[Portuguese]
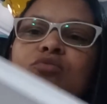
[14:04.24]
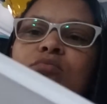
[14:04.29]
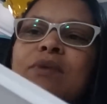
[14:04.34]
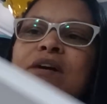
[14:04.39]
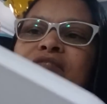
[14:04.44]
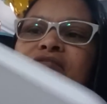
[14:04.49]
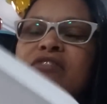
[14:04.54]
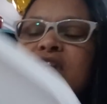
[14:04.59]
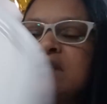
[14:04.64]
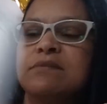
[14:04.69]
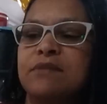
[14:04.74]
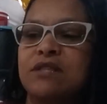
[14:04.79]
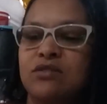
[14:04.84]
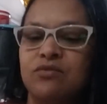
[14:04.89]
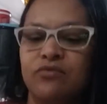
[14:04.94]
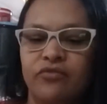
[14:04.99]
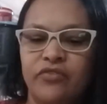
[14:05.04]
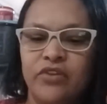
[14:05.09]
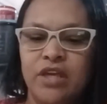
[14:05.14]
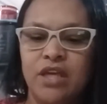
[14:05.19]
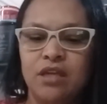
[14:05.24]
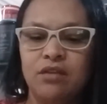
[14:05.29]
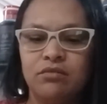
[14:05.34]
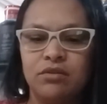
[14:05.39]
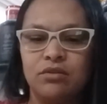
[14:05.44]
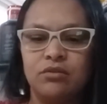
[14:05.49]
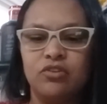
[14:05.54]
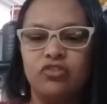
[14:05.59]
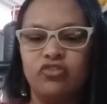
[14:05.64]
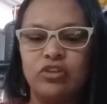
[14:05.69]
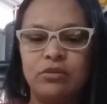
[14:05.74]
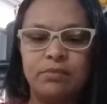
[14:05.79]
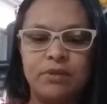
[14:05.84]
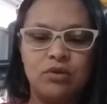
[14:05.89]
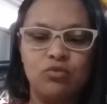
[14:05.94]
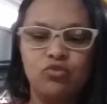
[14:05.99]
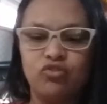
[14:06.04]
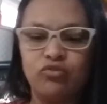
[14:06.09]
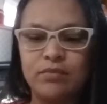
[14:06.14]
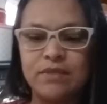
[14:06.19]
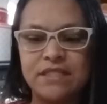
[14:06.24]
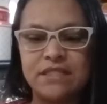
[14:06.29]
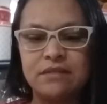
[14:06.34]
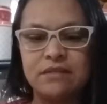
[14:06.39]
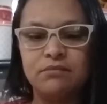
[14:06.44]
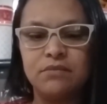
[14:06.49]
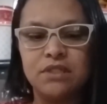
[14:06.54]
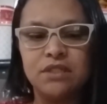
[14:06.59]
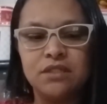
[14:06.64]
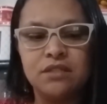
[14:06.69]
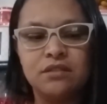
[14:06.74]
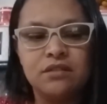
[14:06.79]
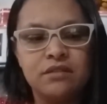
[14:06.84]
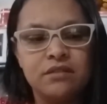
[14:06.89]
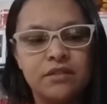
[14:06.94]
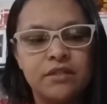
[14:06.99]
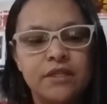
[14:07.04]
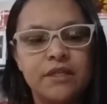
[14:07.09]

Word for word: uma vez, mas não veio. Então, eu deixei pra última semana.